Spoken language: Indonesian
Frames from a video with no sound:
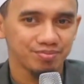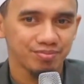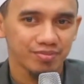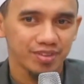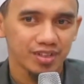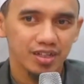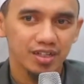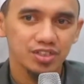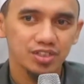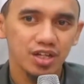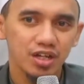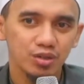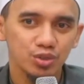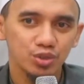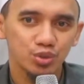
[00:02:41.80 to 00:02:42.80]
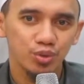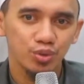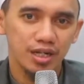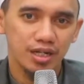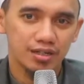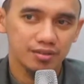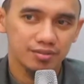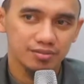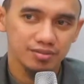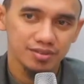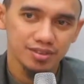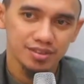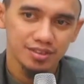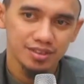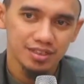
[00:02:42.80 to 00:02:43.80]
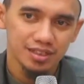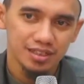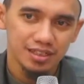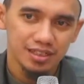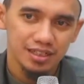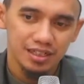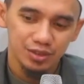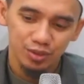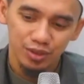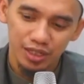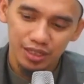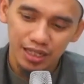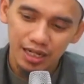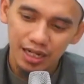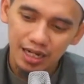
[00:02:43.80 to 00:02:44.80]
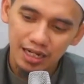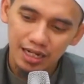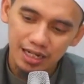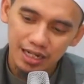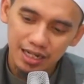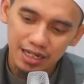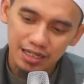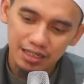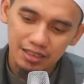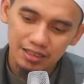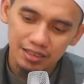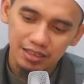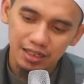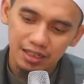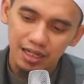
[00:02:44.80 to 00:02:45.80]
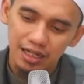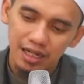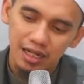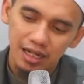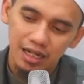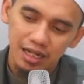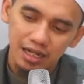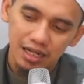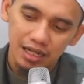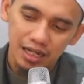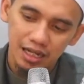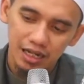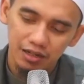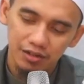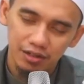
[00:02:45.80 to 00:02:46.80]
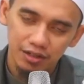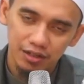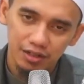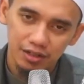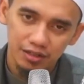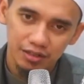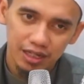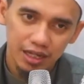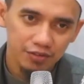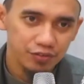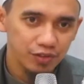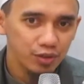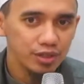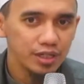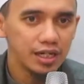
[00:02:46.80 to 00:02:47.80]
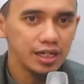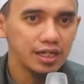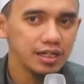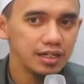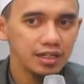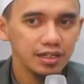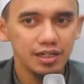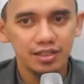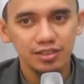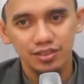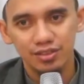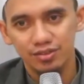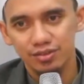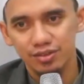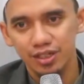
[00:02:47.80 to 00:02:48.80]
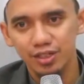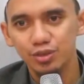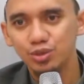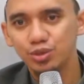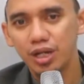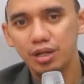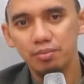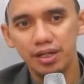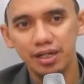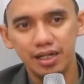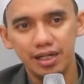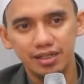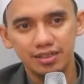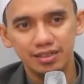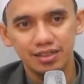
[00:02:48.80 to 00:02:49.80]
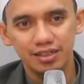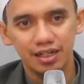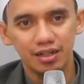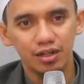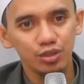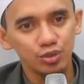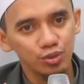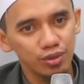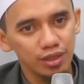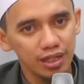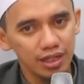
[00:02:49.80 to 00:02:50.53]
Kisarus suar. Surat Al-A'la Al-Kafirun dan Al-Ikhlas itu. Itu sudah pendek. Nah, Rasulullah